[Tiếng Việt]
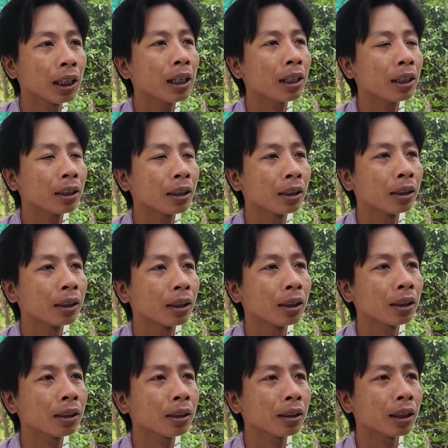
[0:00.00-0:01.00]
cha
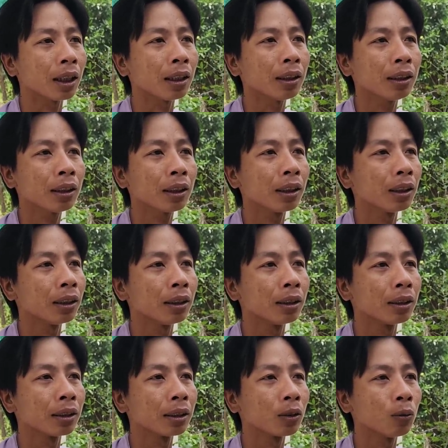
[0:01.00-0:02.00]
ở ảnh thì
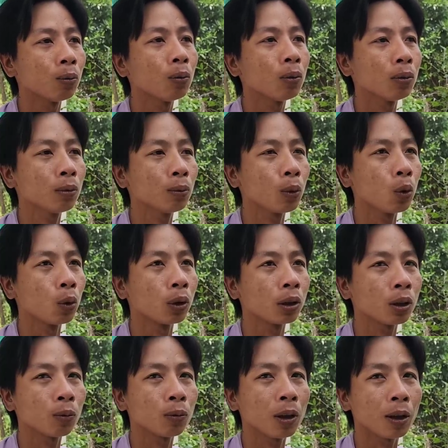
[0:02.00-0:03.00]
cũng buồn
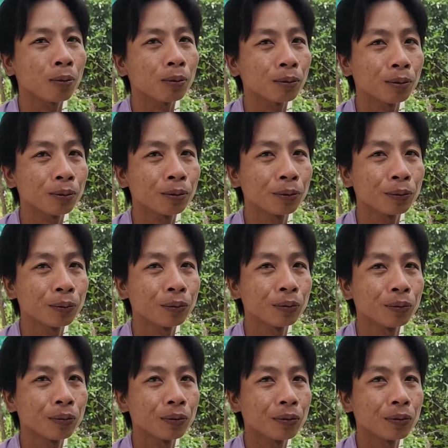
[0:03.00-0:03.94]
trong lòng ừ.